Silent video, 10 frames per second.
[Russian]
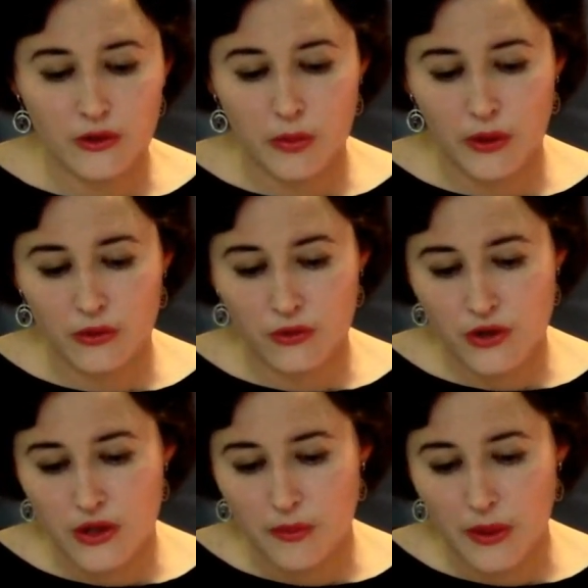
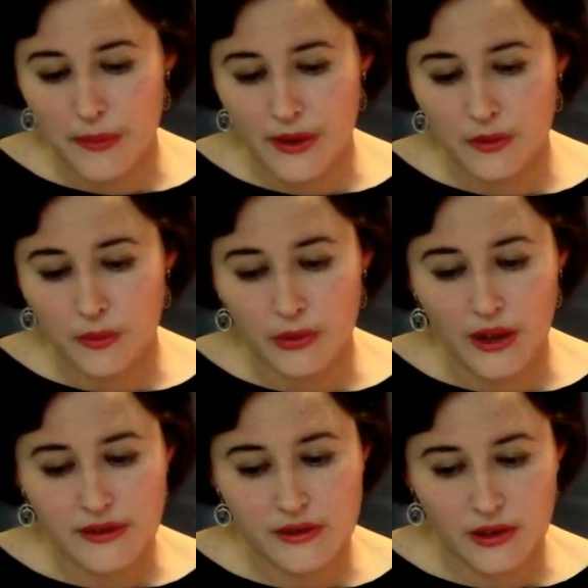ползущие по белым
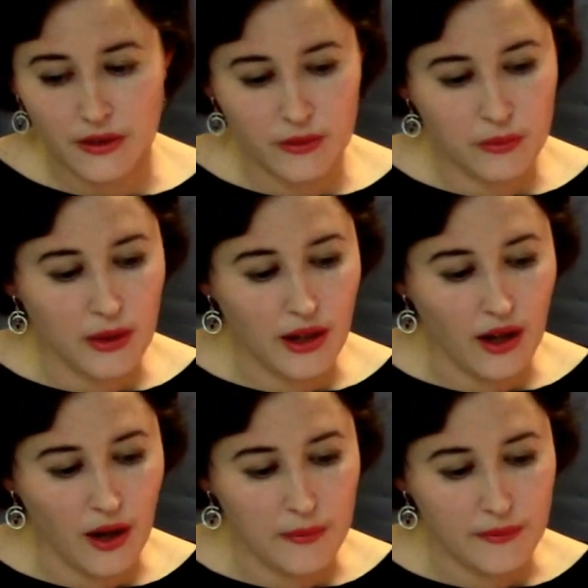пластиковым
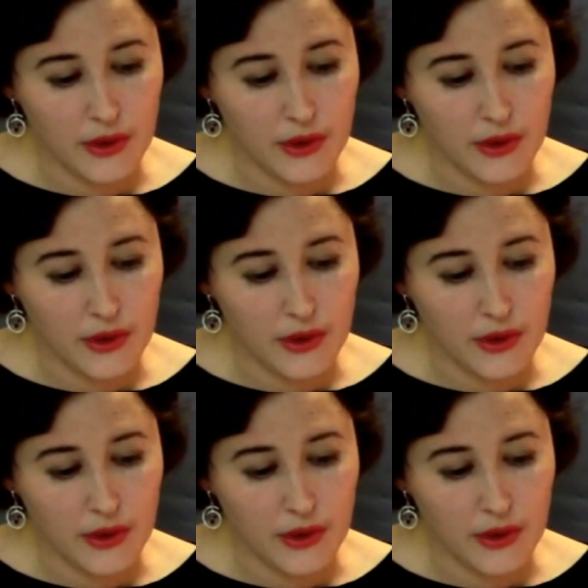бокам,